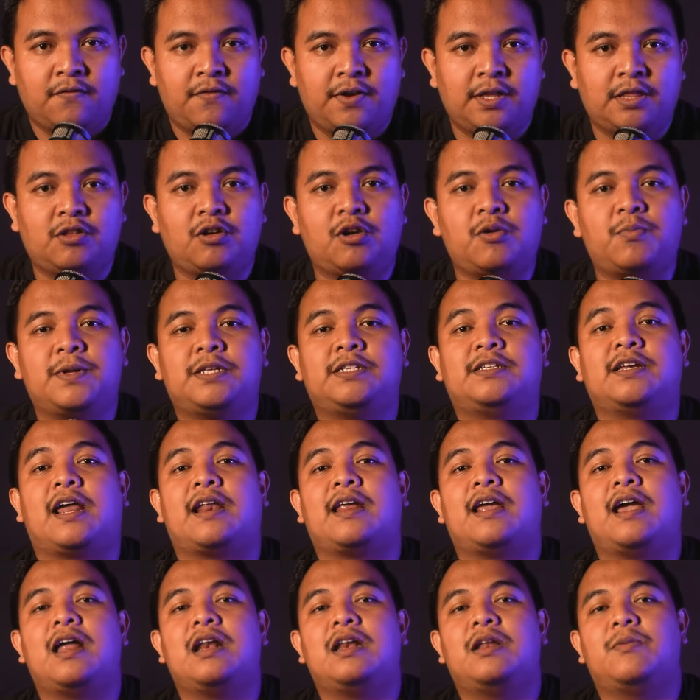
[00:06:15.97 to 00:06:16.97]
Fitur
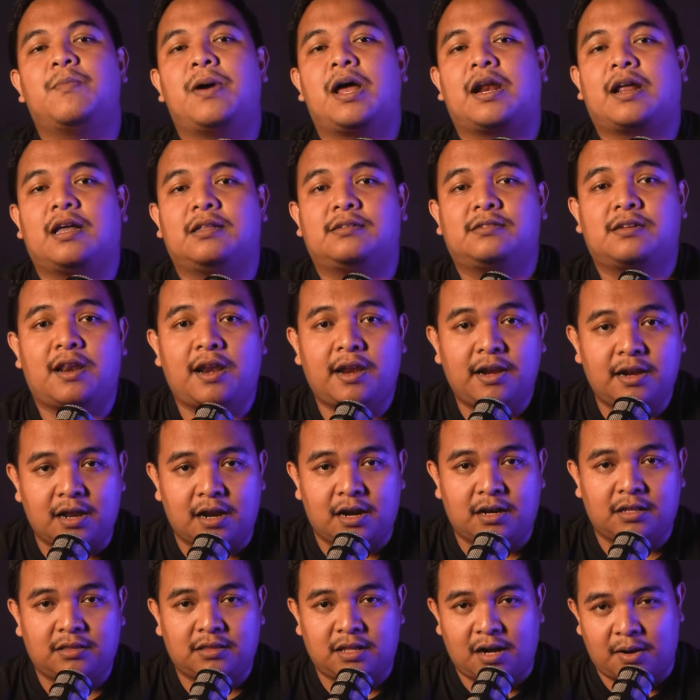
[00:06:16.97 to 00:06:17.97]
pencarian di market
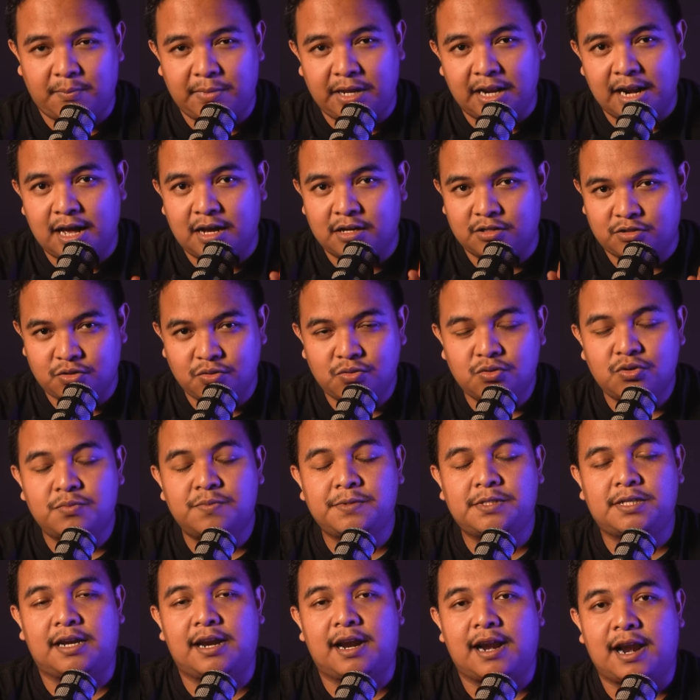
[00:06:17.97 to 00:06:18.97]
screener terbilang cukup
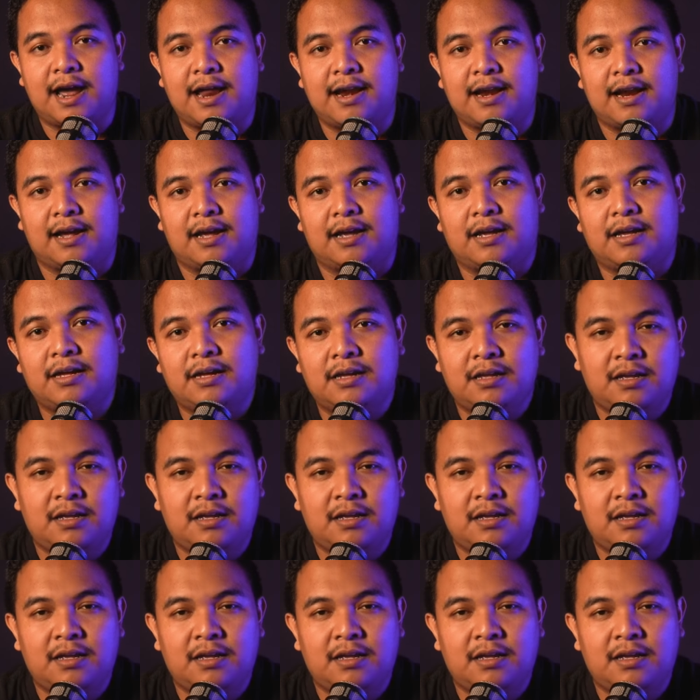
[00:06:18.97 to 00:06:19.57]
sederhana.